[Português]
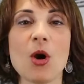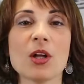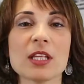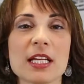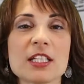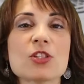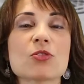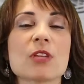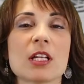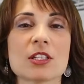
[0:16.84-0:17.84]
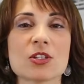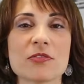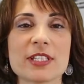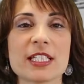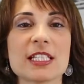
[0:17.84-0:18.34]
Olá, neste Jornal das
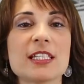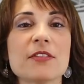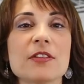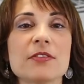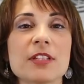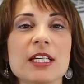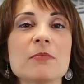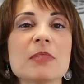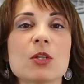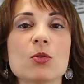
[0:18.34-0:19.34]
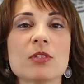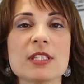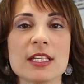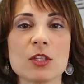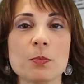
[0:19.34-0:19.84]
Oficinas TV ficamos a
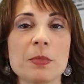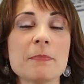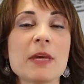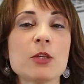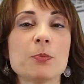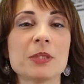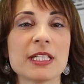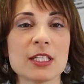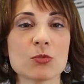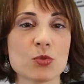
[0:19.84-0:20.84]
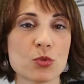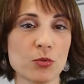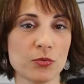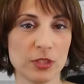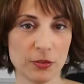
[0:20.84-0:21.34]
conhecer o primeiro pequeno
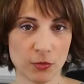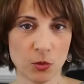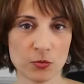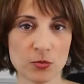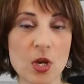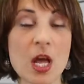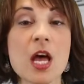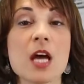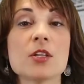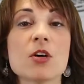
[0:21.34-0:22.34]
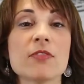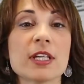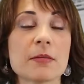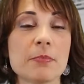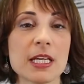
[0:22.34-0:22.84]
SUV da Volvo, a nova
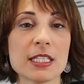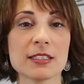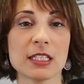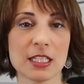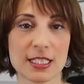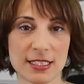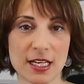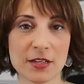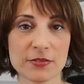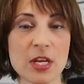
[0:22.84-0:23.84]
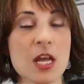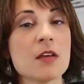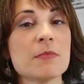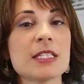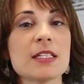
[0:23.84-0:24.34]
campanha da Glass Drive,
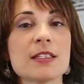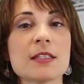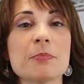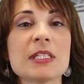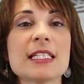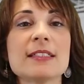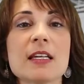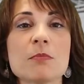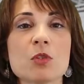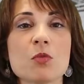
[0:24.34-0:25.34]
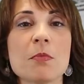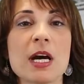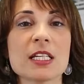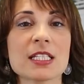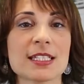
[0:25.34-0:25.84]
mas antes apresentamos o
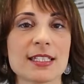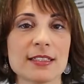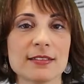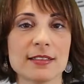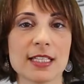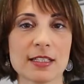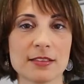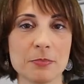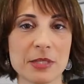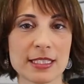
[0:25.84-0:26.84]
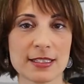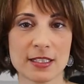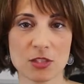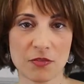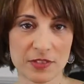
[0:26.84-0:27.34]
mais recente aliado de peso
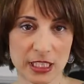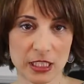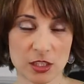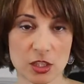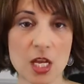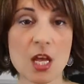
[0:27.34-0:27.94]
das oficinas,